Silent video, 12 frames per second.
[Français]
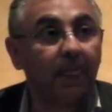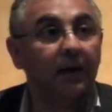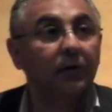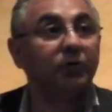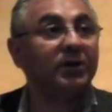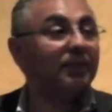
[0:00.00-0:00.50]

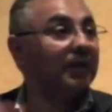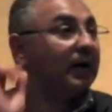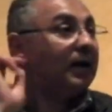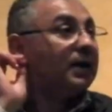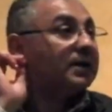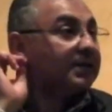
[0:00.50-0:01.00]
Le samar,
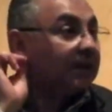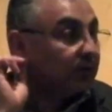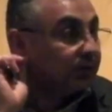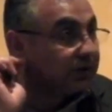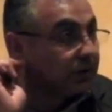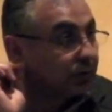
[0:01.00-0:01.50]
c'est
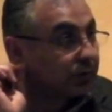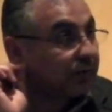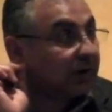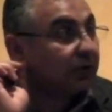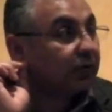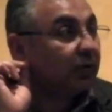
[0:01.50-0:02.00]
l'audition
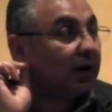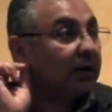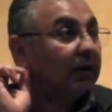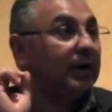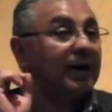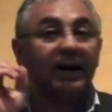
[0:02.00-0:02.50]
spirituelle.
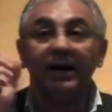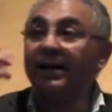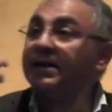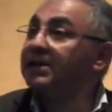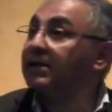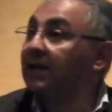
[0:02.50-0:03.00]

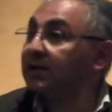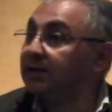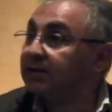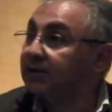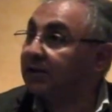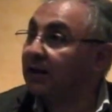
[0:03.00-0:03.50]
Et c'est
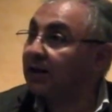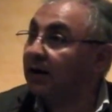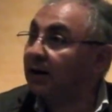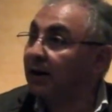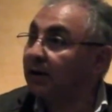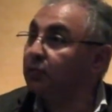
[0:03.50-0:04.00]

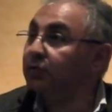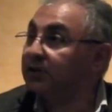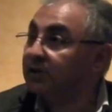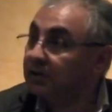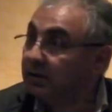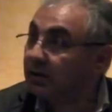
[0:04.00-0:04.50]
un,
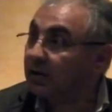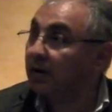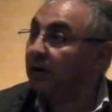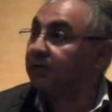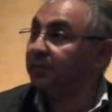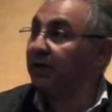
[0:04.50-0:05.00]
outil euh,
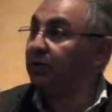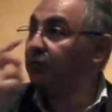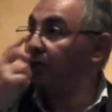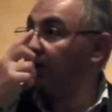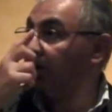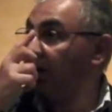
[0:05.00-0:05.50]

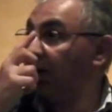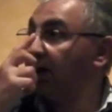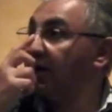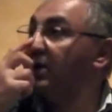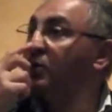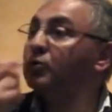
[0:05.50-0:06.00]
spirituel.
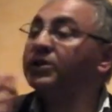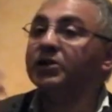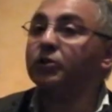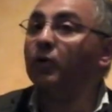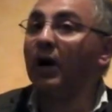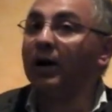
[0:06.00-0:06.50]

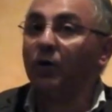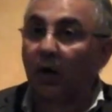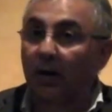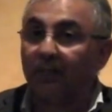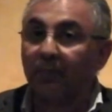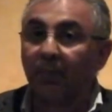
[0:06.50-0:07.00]
L'audition à
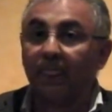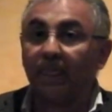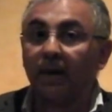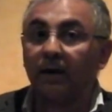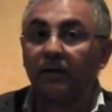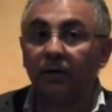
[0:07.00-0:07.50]
quoi
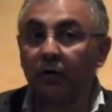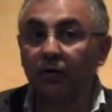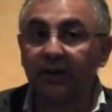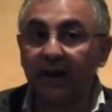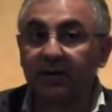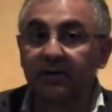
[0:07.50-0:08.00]
dans le
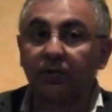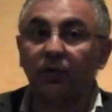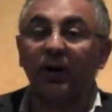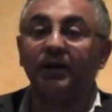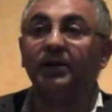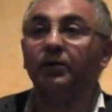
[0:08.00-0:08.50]
texte
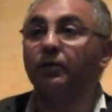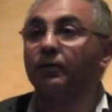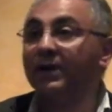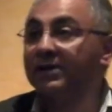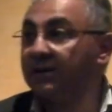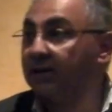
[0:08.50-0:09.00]
coranique, on
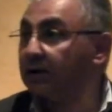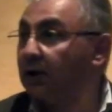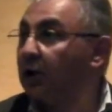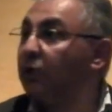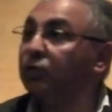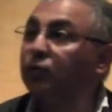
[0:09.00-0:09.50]
va dire
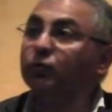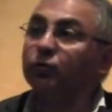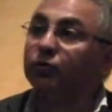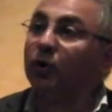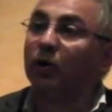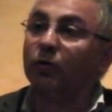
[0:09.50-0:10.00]
tout
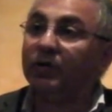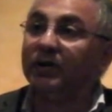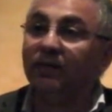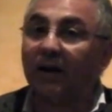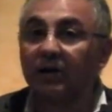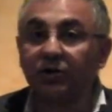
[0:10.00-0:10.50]
dans
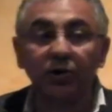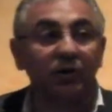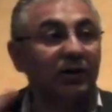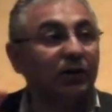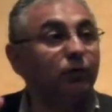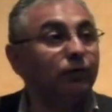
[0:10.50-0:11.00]
l'univers chante
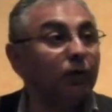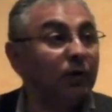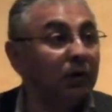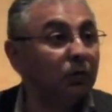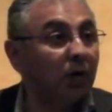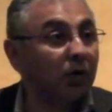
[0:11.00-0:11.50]
les,
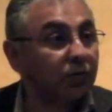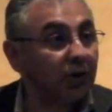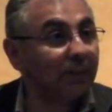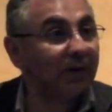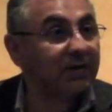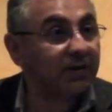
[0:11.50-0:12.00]
louanges de la
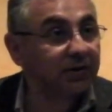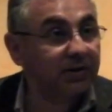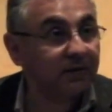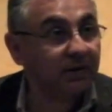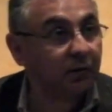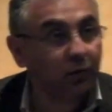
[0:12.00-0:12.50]
présence
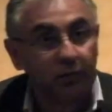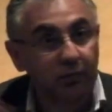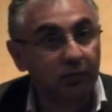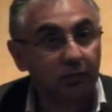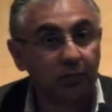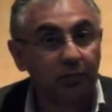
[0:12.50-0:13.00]
divine. Tout
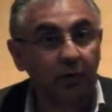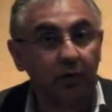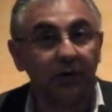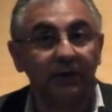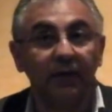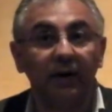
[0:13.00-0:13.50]
dans
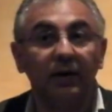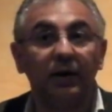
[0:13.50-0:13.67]
l'univers.